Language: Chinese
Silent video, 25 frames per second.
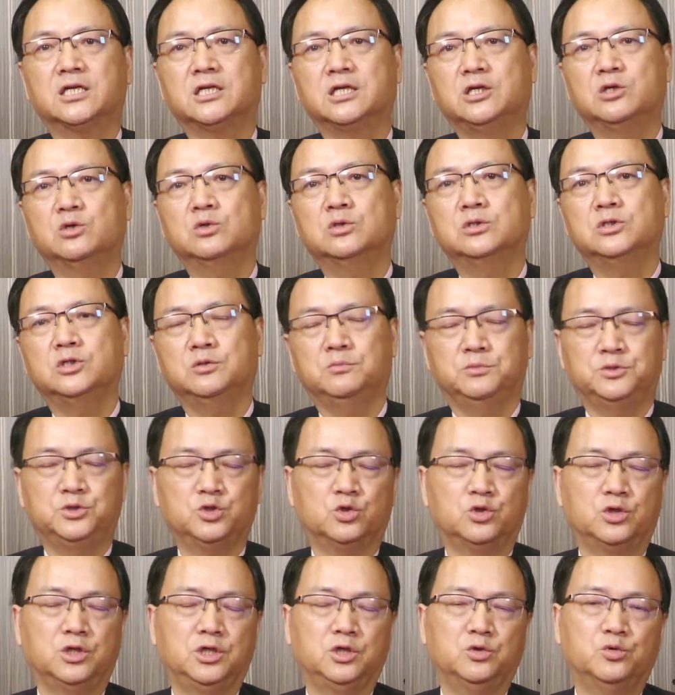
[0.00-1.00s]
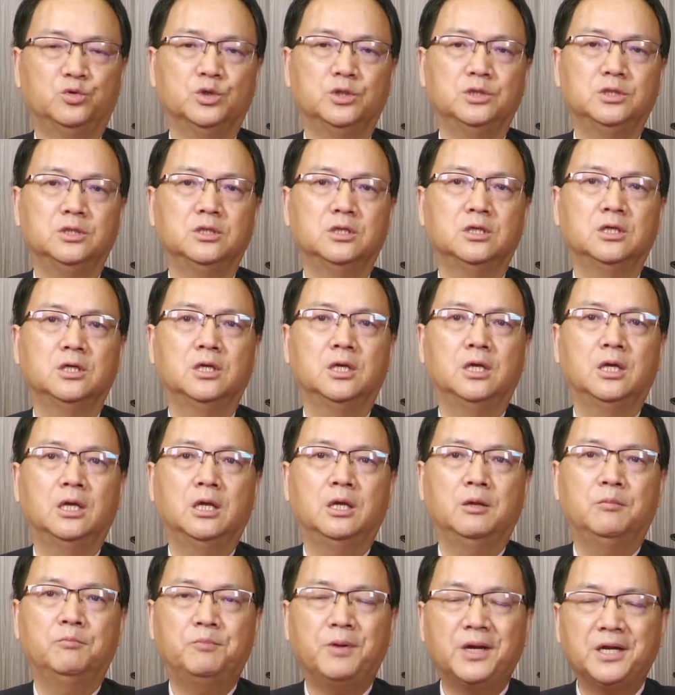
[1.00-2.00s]
离婚，你们就离婚；
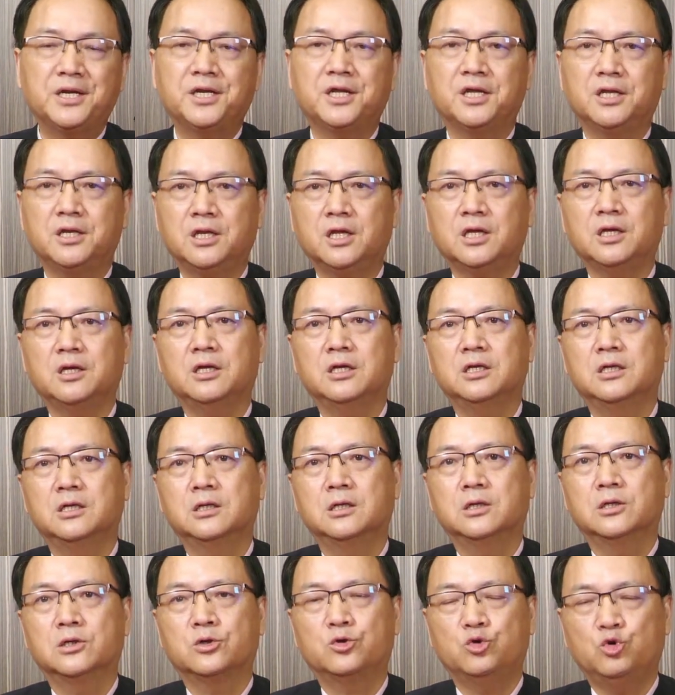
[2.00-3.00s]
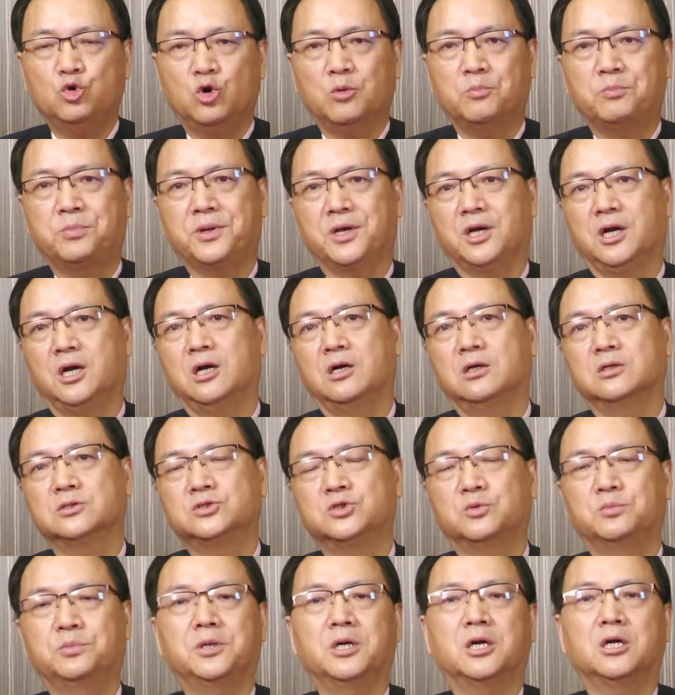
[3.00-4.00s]
半年内如果变好，
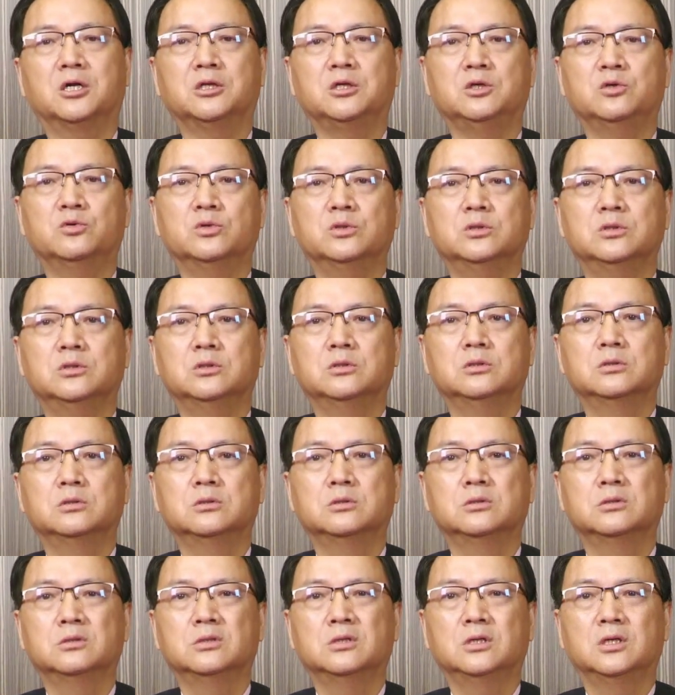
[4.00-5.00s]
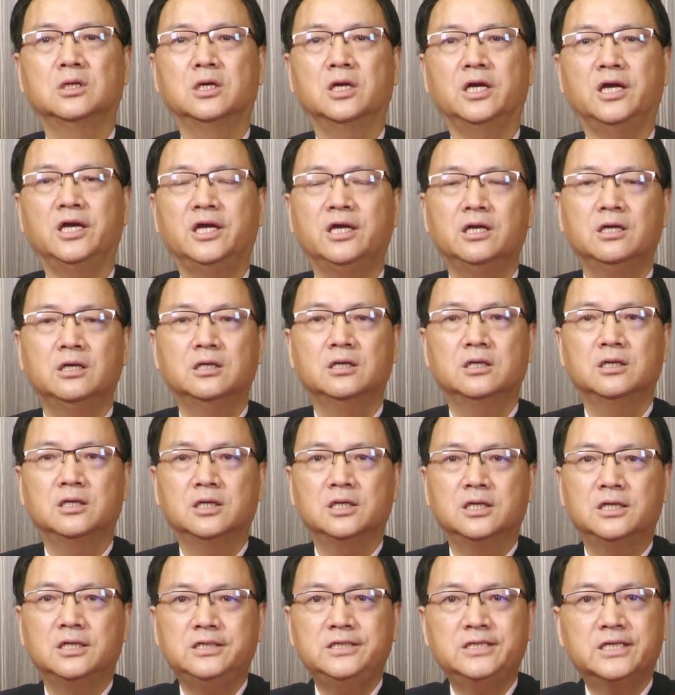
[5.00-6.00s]
就不要离婚。哎，
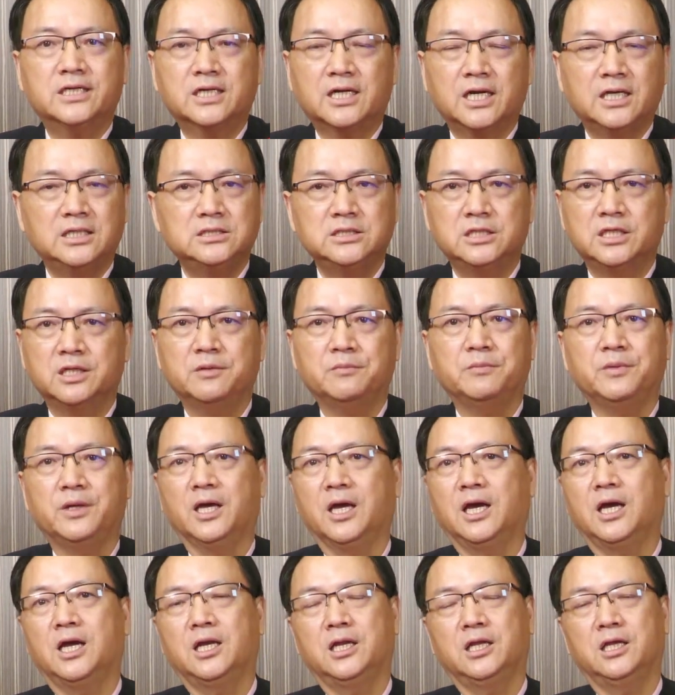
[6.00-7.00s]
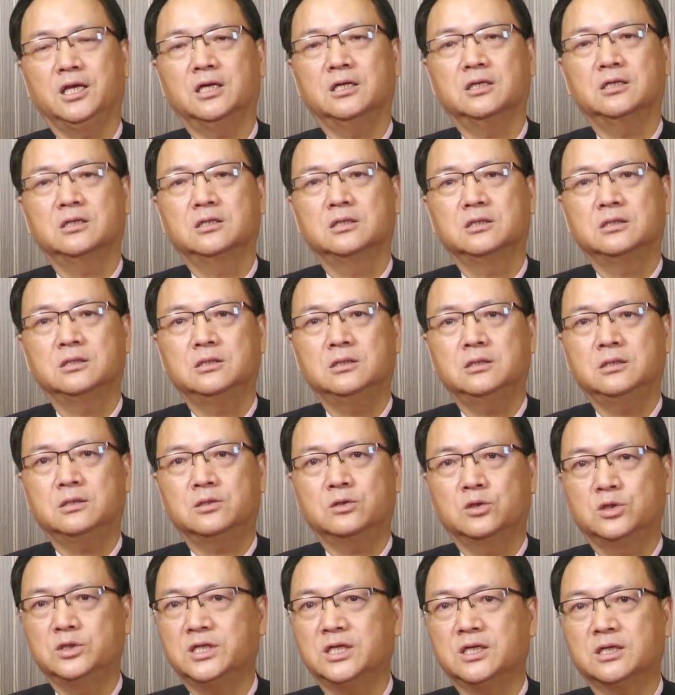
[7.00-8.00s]
你家改几年名啊？怎样？
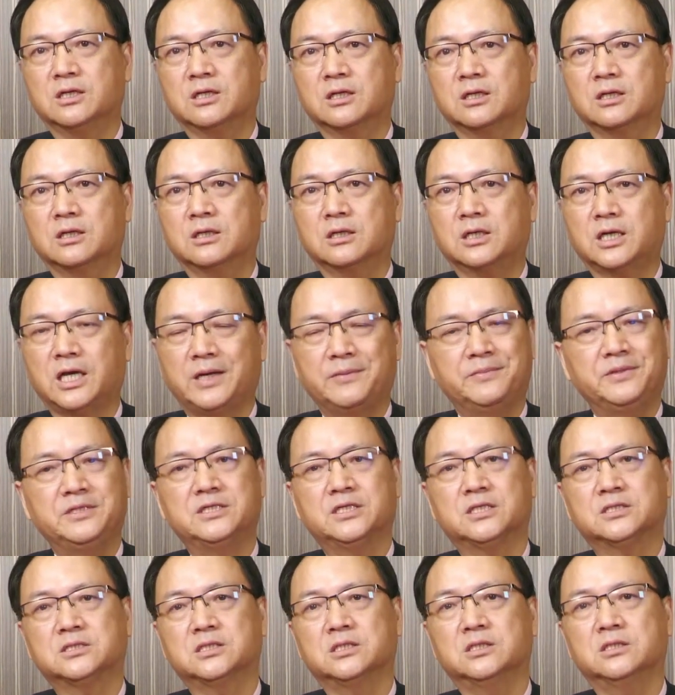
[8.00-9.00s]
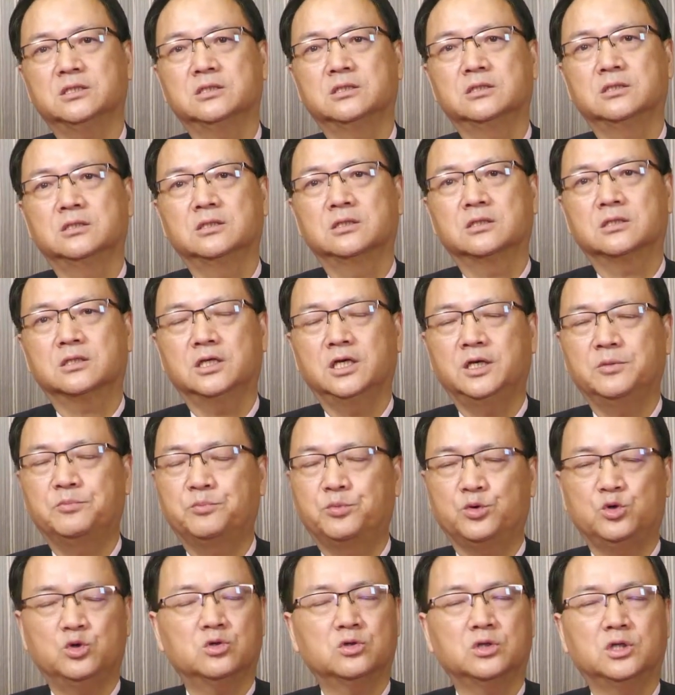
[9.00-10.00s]
都让改变下子可以
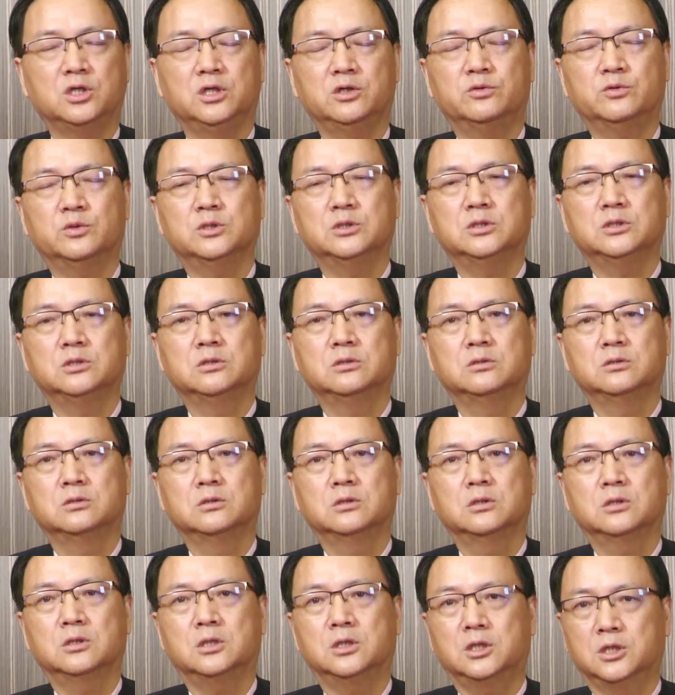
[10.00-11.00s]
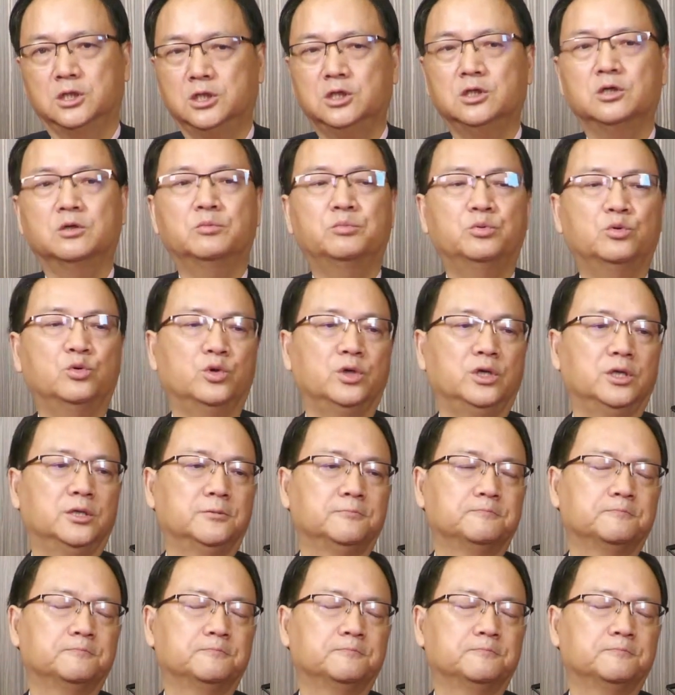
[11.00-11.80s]
不用离婚，何乐而不为？